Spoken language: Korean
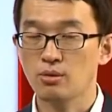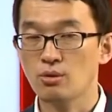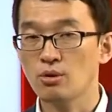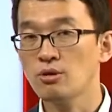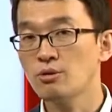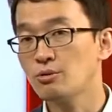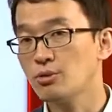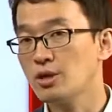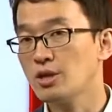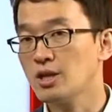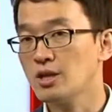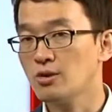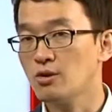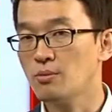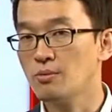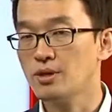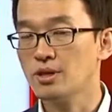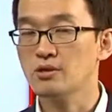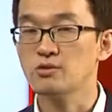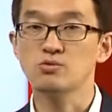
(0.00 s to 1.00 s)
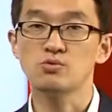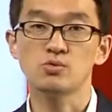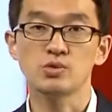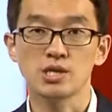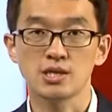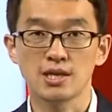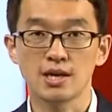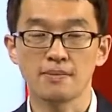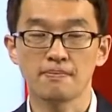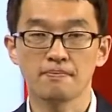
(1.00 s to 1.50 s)
영어로 이렇게 넣으면 이건
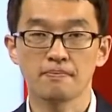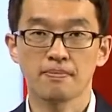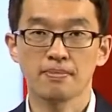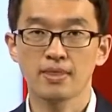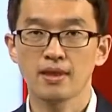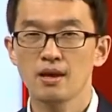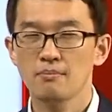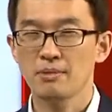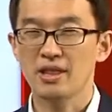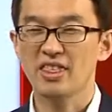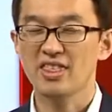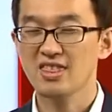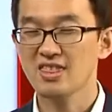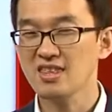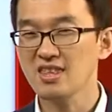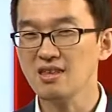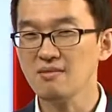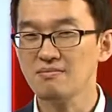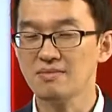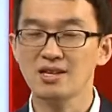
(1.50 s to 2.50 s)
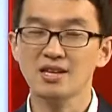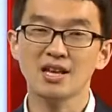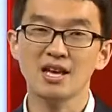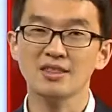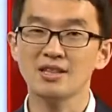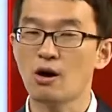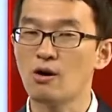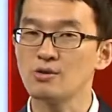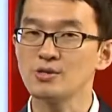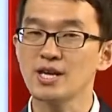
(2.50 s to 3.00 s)
주제다. 뭐 theme 이렇게
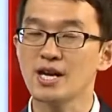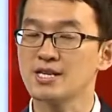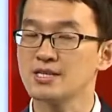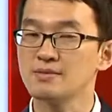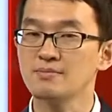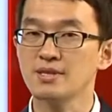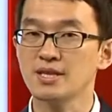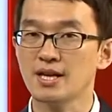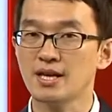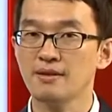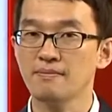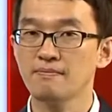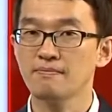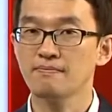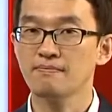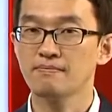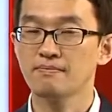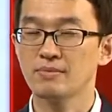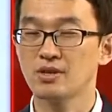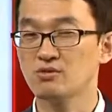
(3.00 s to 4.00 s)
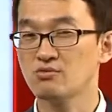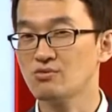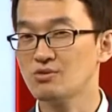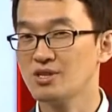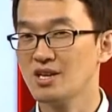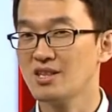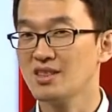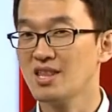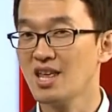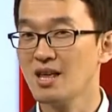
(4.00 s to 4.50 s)
나오지 않습니다. 뭐
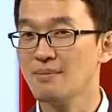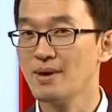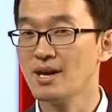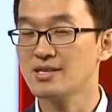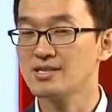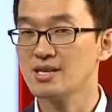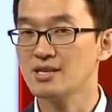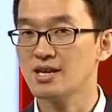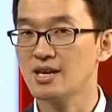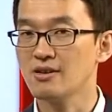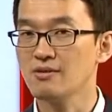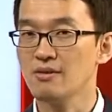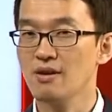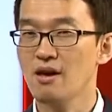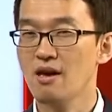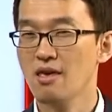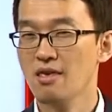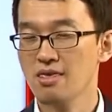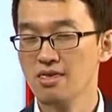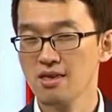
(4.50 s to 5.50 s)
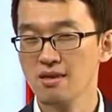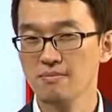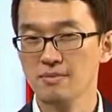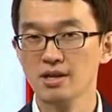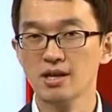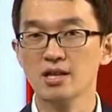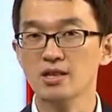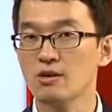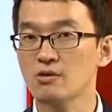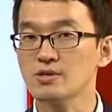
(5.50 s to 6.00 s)
주제, 테마 있잖아요. theme
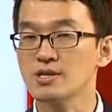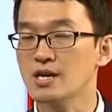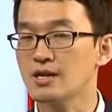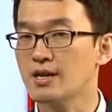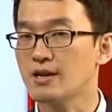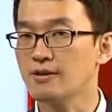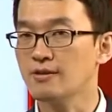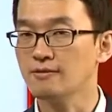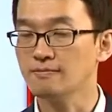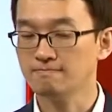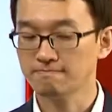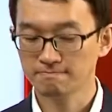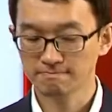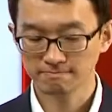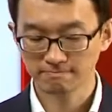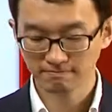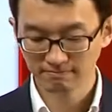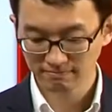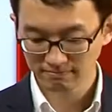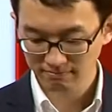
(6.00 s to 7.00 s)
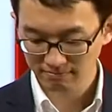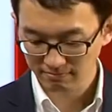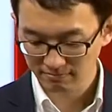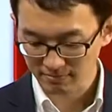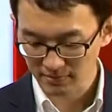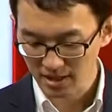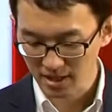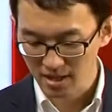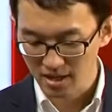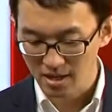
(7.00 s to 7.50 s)
그렇게 나오지 않아요.
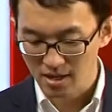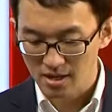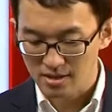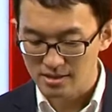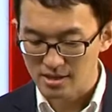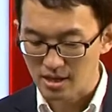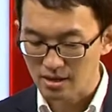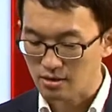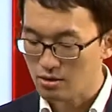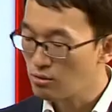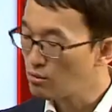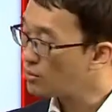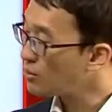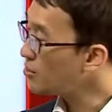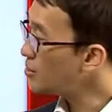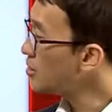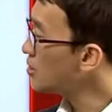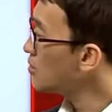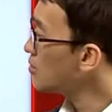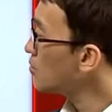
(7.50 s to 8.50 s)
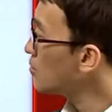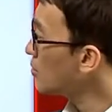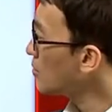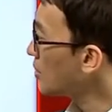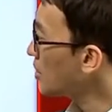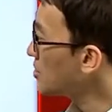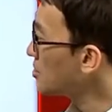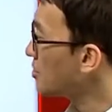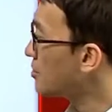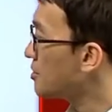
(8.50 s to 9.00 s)
자, 용어로는
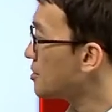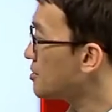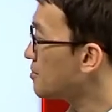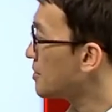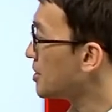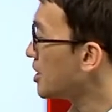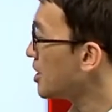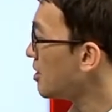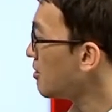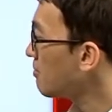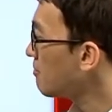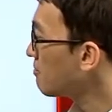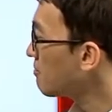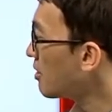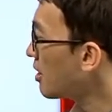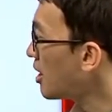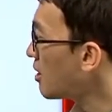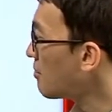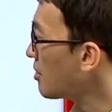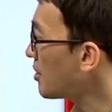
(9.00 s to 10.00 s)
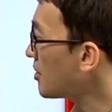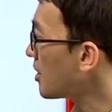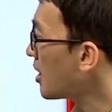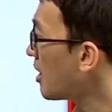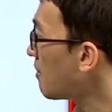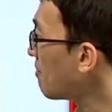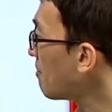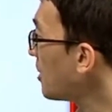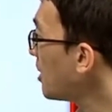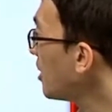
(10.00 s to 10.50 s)
이렇게 정의했습니다. primary
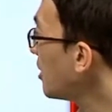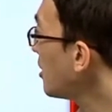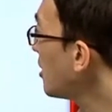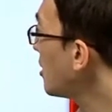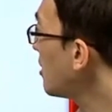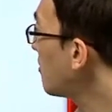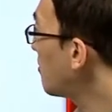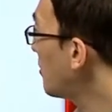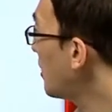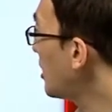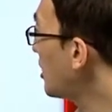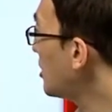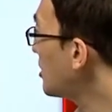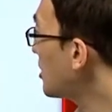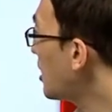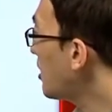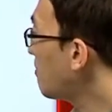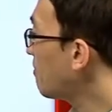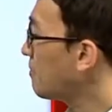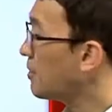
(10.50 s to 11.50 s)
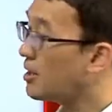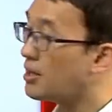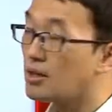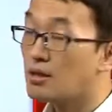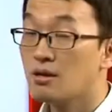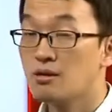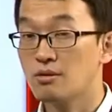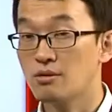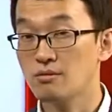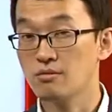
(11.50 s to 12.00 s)
topic, main topic,
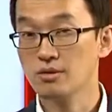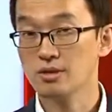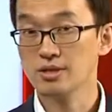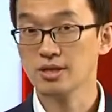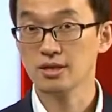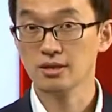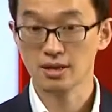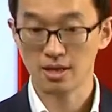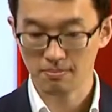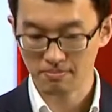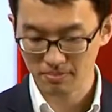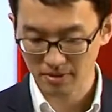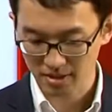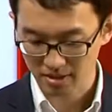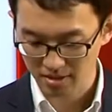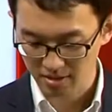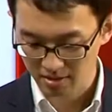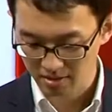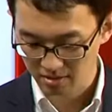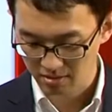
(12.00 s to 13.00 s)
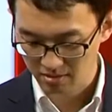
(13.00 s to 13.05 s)
그리고 그냥 topic.